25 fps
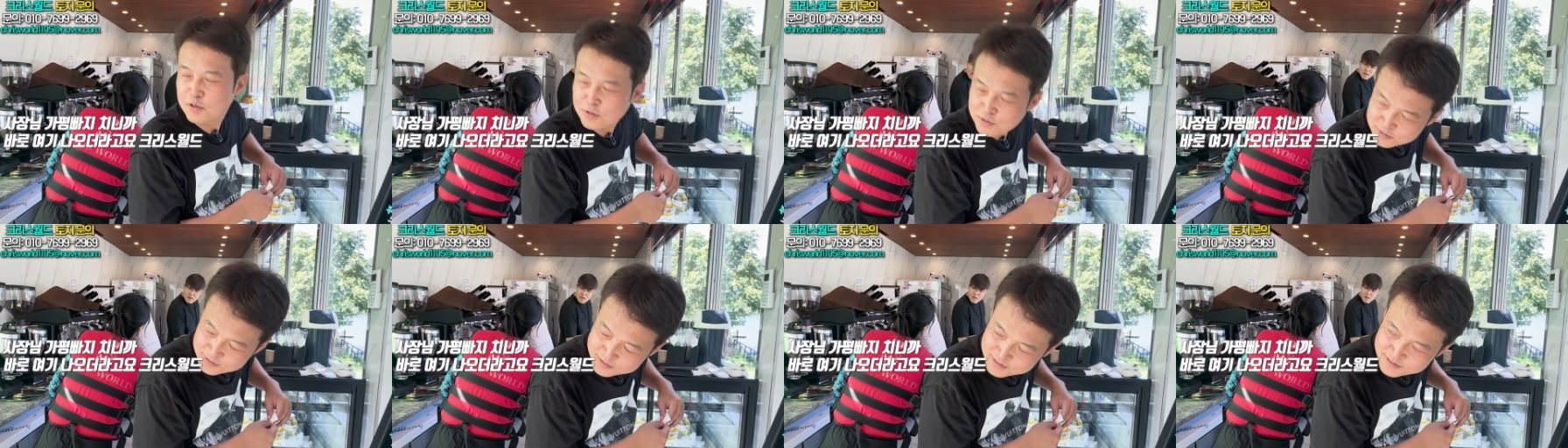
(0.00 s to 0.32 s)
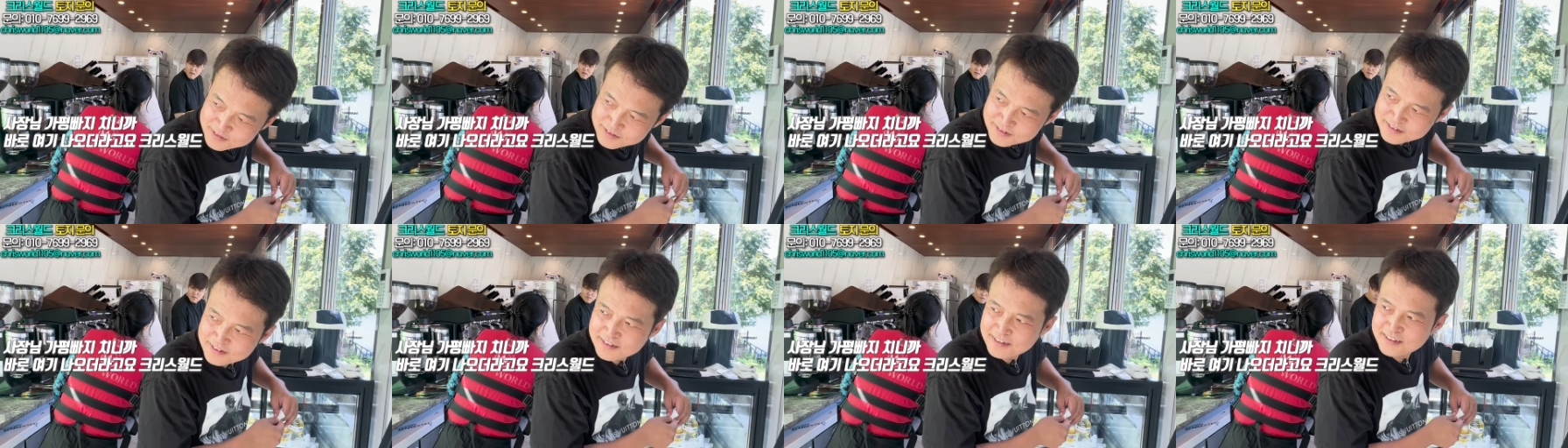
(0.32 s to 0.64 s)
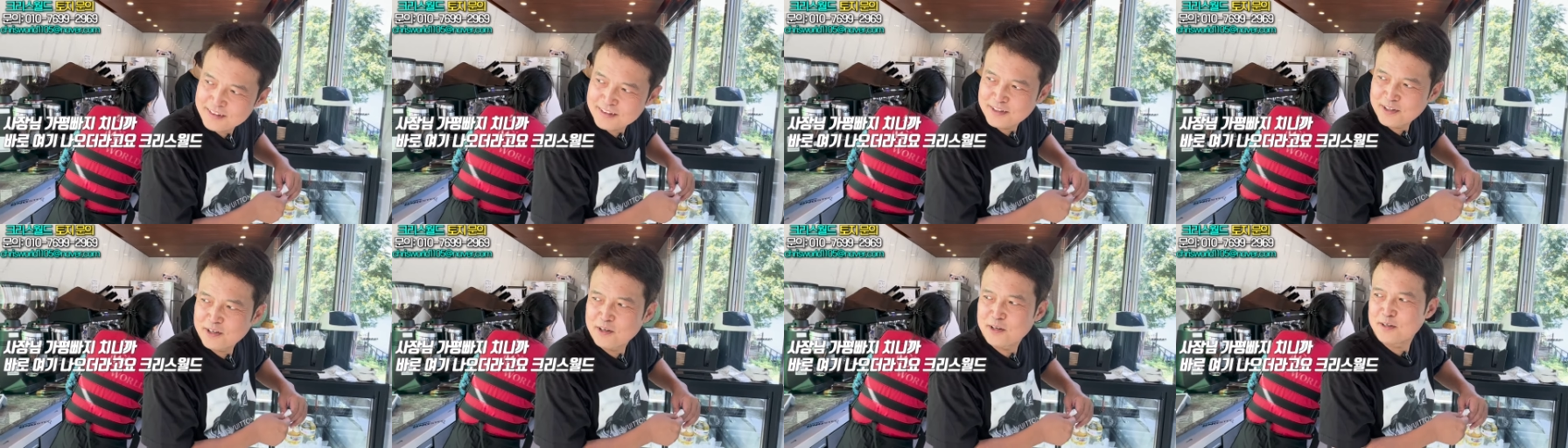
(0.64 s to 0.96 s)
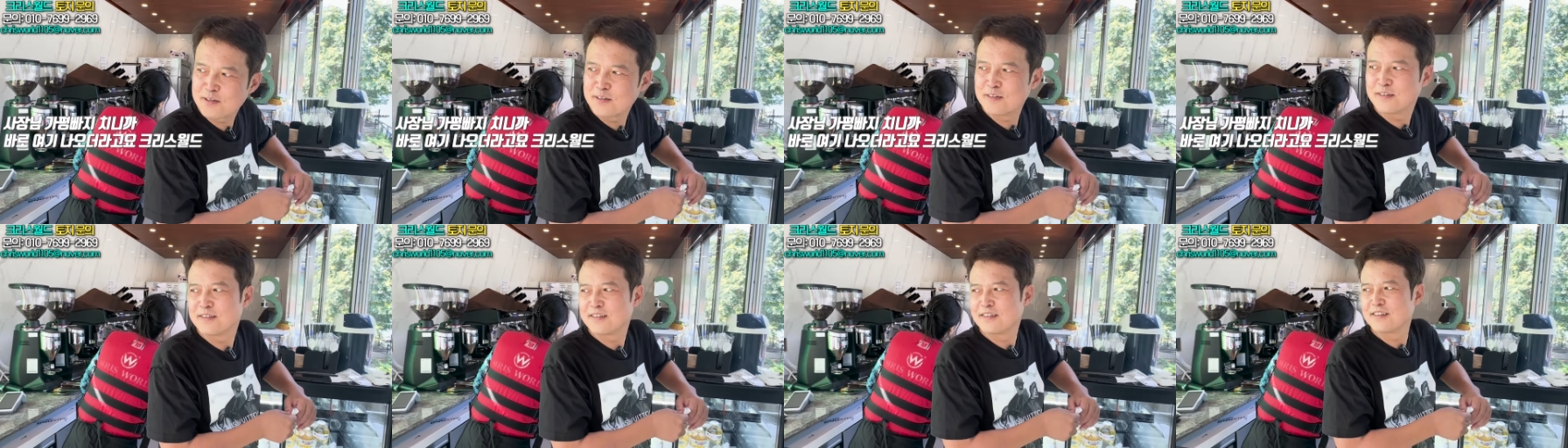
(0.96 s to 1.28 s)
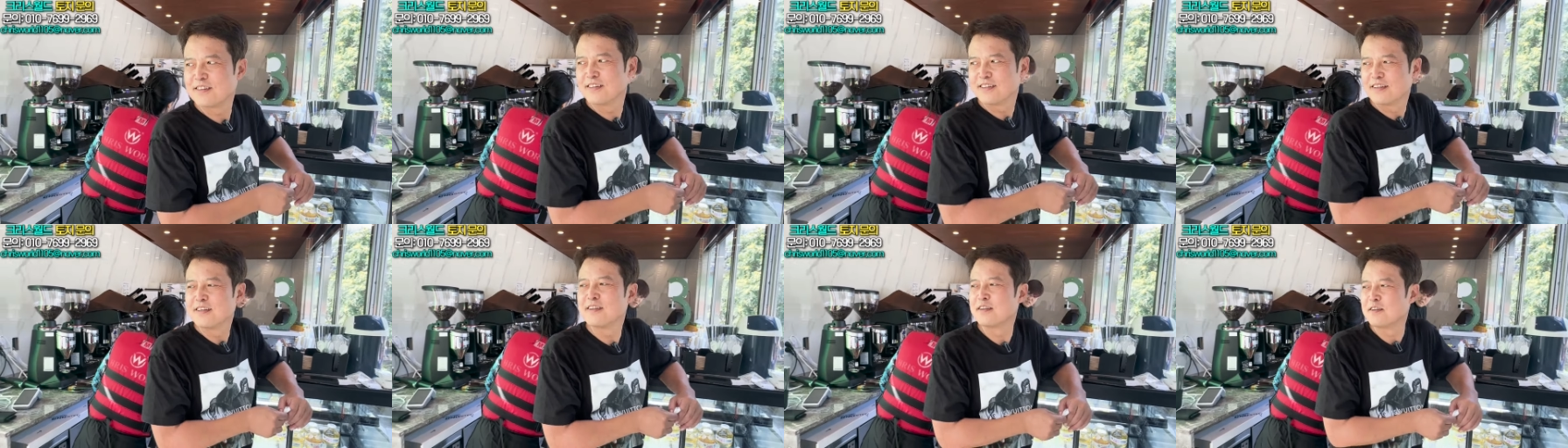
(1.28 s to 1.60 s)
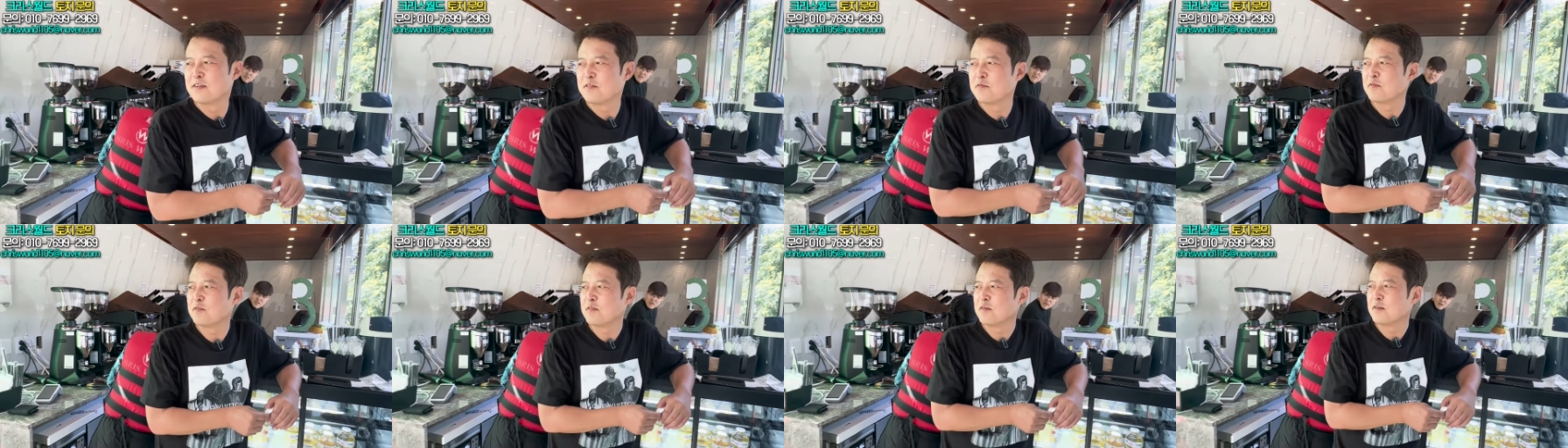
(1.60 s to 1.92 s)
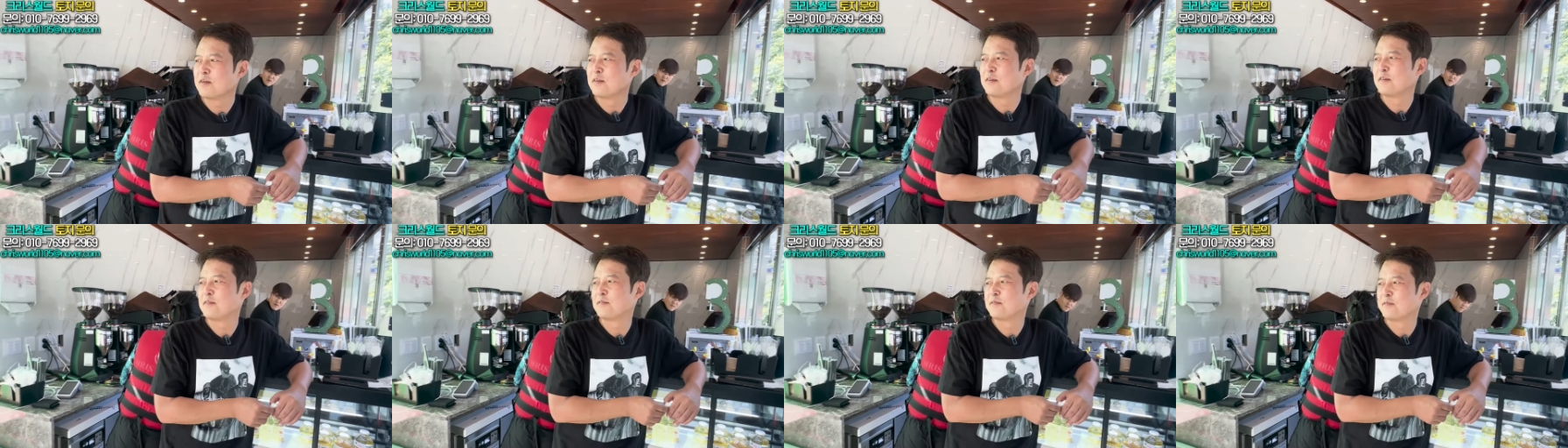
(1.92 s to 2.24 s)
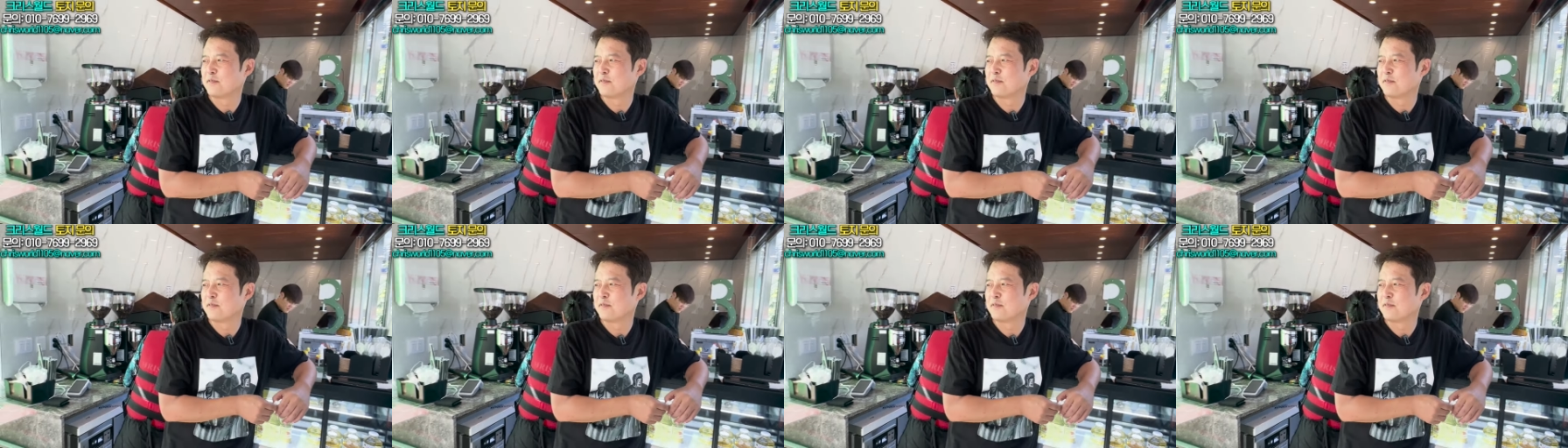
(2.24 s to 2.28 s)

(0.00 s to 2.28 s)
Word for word: 크리스월드. 그래요? 아니, 바로 왔어요.